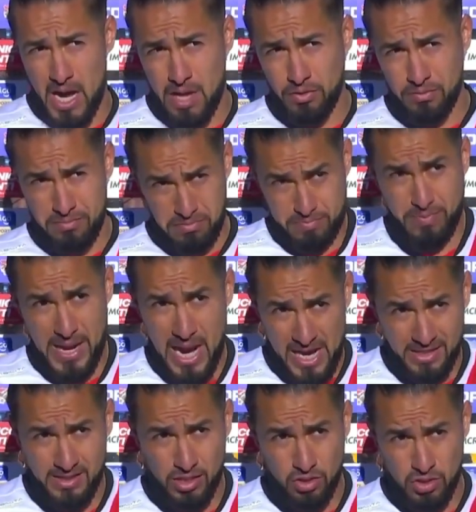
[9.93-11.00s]
la
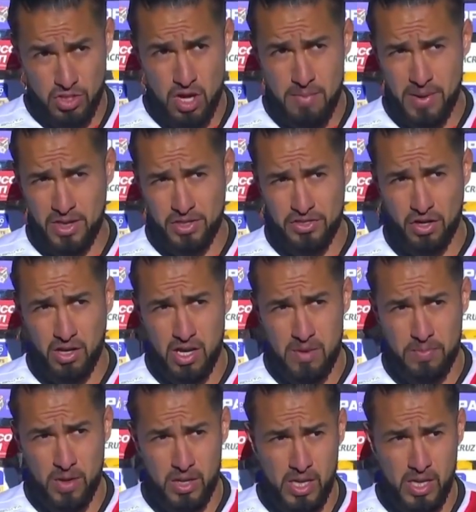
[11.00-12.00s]
institución, para nuestro equipo y,